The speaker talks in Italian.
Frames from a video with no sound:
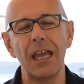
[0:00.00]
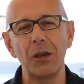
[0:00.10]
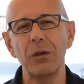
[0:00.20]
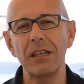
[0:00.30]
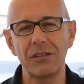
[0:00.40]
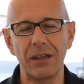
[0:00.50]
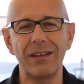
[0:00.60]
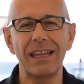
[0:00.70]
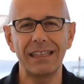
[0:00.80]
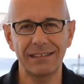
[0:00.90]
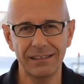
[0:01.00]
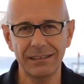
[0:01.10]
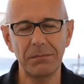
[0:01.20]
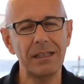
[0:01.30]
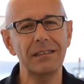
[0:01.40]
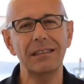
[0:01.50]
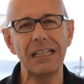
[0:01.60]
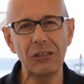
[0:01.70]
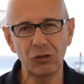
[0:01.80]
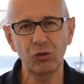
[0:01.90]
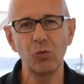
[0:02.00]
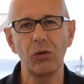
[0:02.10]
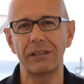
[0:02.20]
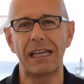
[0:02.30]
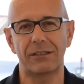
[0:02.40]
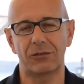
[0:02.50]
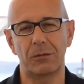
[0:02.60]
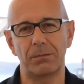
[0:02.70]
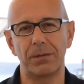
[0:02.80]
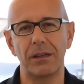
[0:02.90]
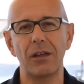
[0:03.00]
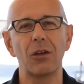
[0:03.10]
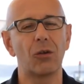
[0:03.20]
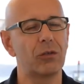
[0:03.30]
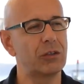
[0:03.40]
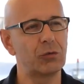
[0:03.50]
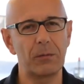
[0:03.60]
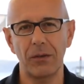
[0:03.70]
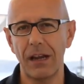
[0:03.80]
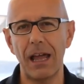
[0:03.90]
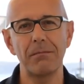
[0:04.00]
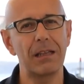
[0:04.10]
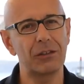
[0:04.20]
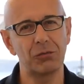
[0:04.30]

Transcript: e lui riceve esattamente il suo desktop con i suoi programmi,